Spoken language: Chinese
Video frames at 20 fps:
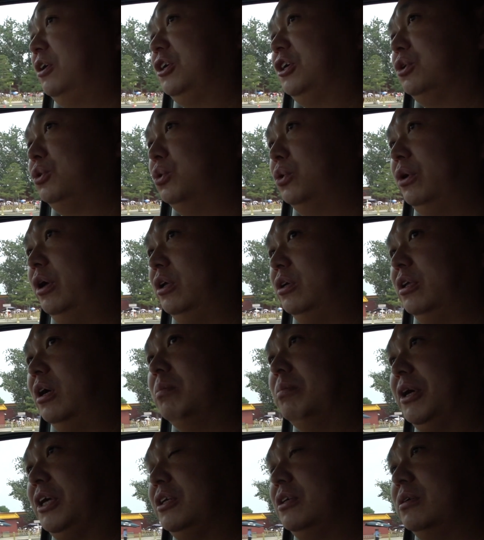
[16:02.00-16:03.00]
有1个多月就到
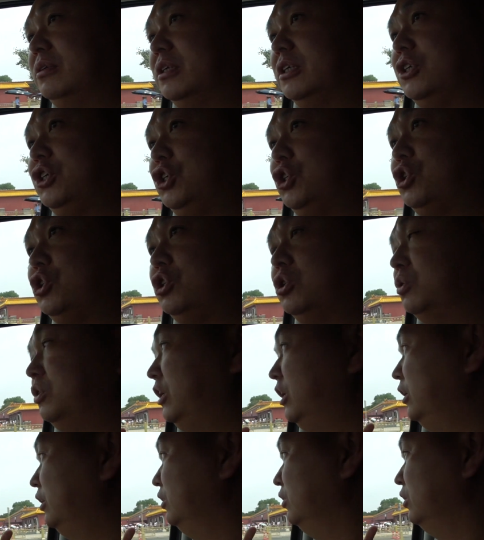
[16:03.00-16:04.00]
北京的70周
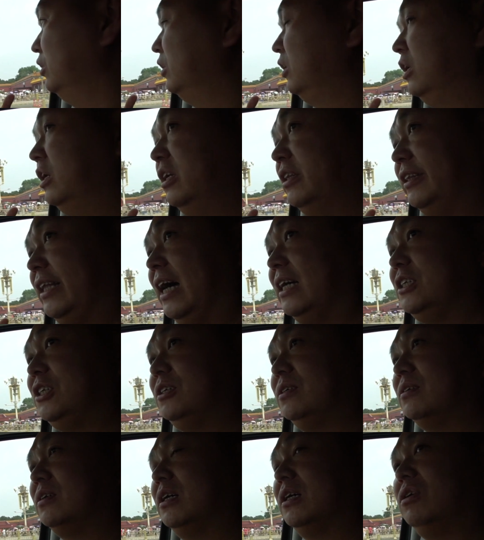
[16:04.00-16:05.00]
年大
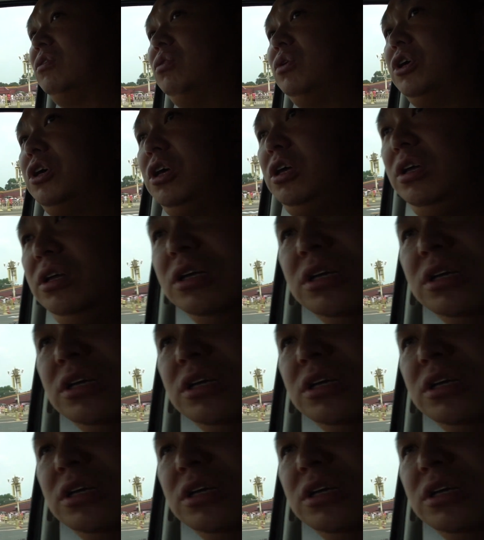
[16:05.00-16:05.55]
庆了，所以